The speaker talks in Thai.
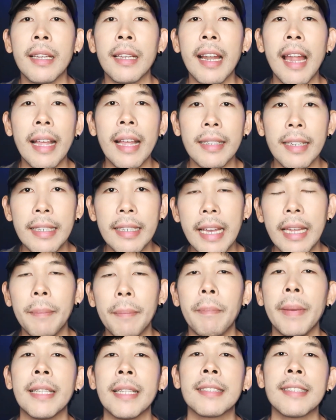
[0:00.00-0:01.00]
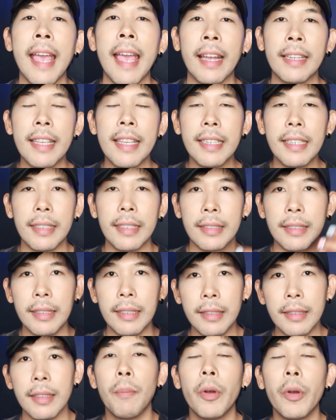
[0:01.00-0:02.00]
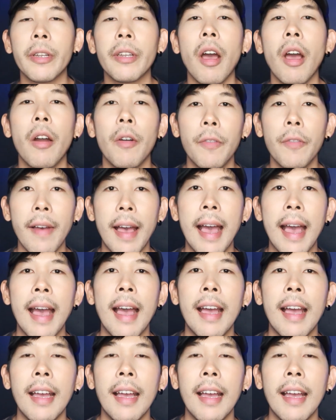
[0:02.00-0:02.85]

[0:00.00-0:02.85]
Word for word: คลาดเคลื่อนเป็นแสงที่เกิดขึ้นบนท้องฟ้า